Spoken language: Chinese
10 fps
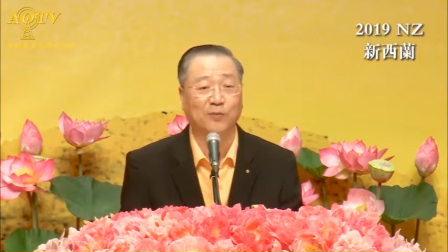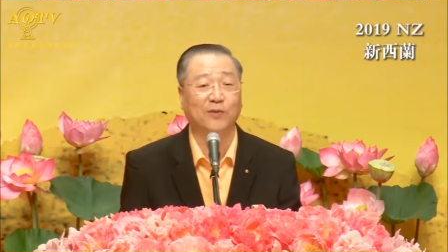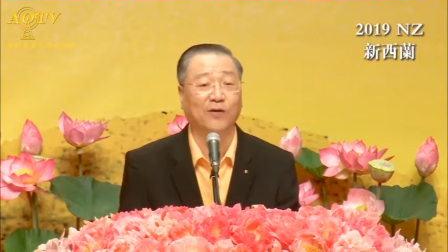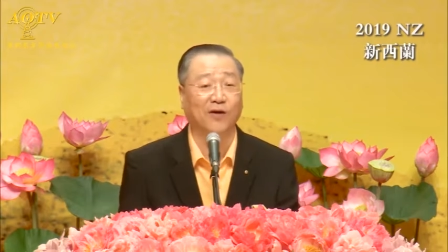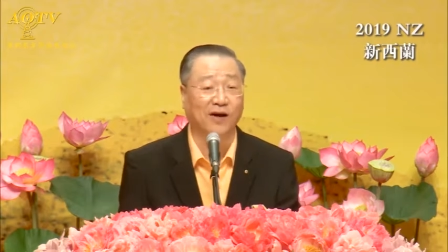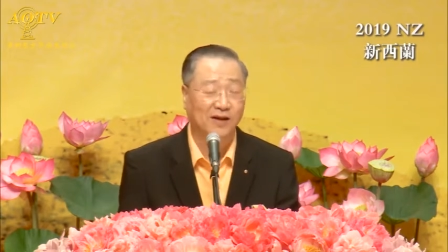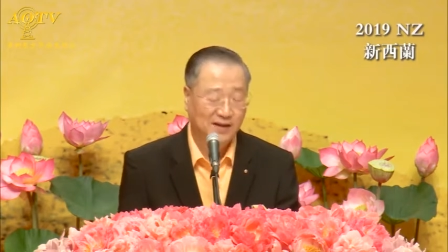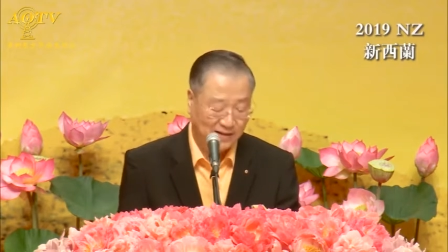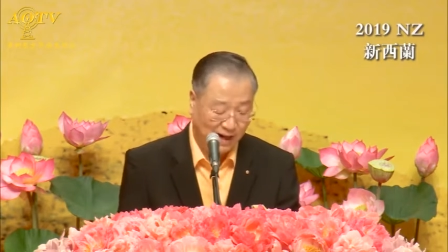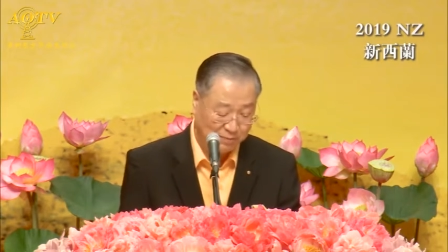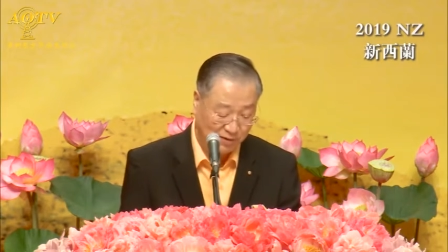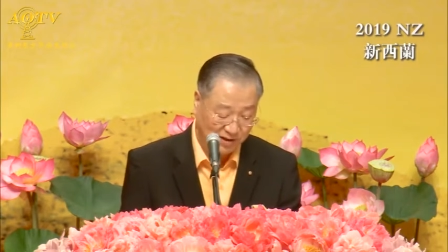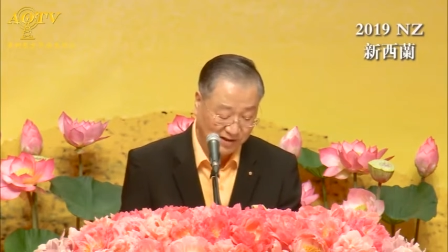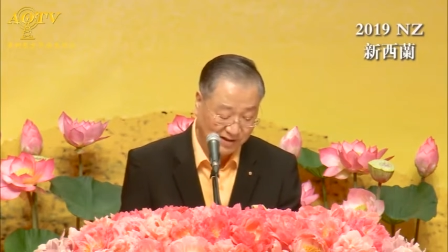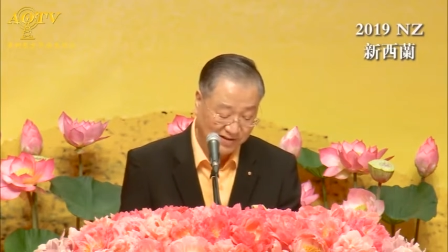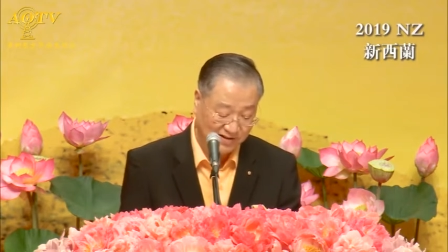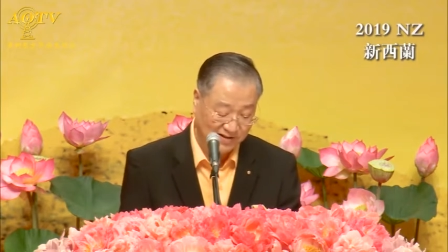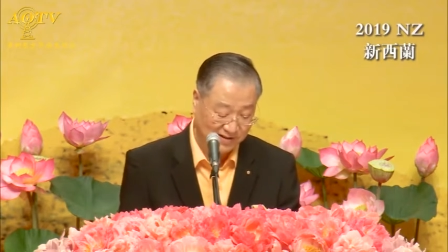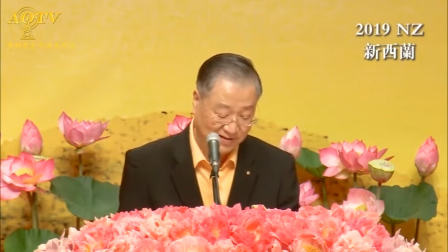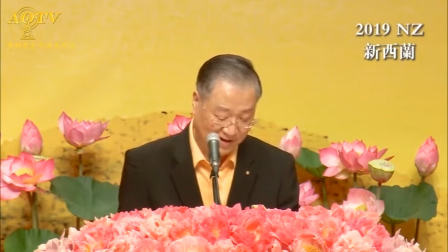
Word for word: 魄，他不得志。